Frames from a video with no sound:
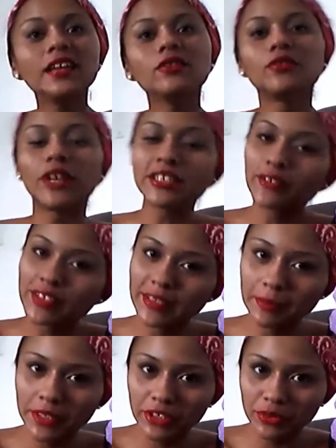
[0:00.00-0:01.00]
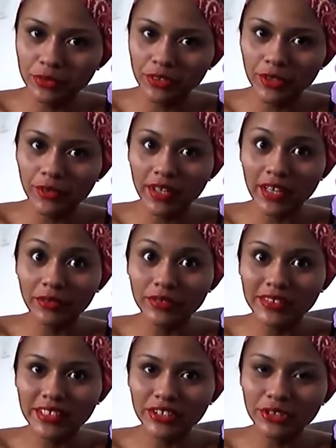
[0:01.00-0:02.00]
E no Faça Você Mesmo, eu quero
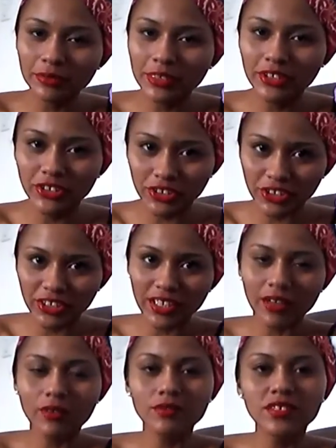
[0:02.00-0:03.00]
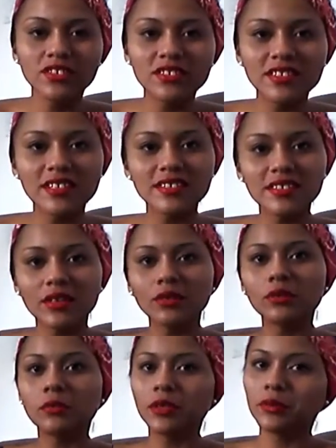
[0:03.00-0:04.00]
transmitir a
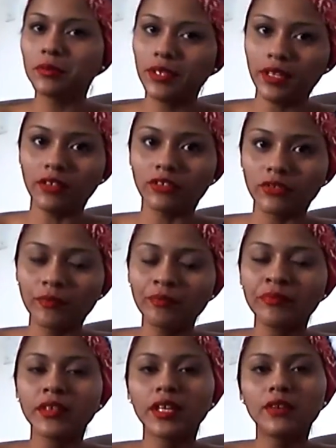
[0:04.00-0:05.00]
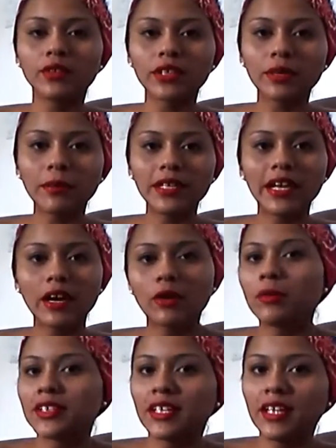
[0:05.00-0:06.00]
conscientização do meio ambiente. Eu vou trabalhar
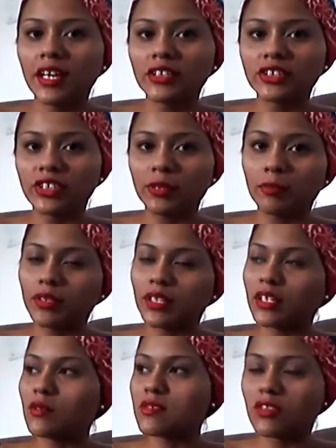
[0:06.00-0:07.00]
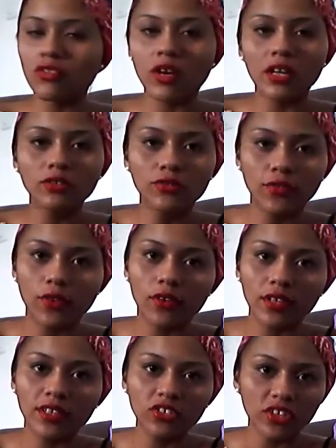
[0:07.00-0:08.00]
com materiais que poderiam ser jogados
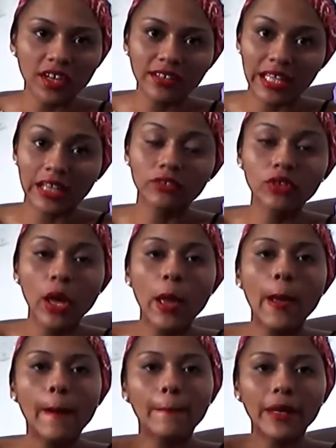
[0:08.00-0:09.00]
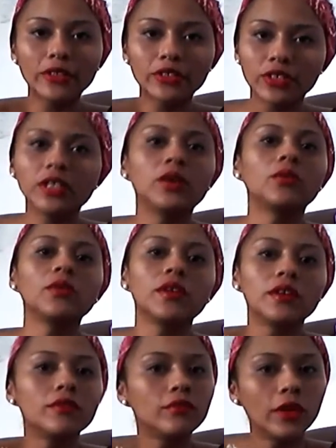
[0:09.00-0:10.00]
fora, descartados, mas não.
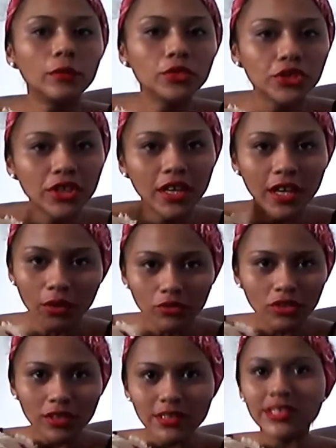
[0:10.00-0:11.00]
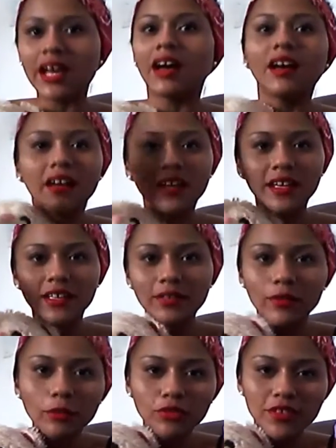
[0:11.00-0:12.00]
Vamos reutilizar e
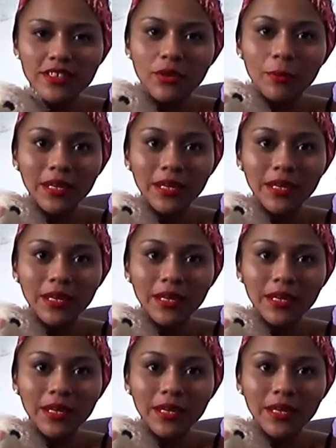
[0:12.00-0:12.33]
vamos fazer um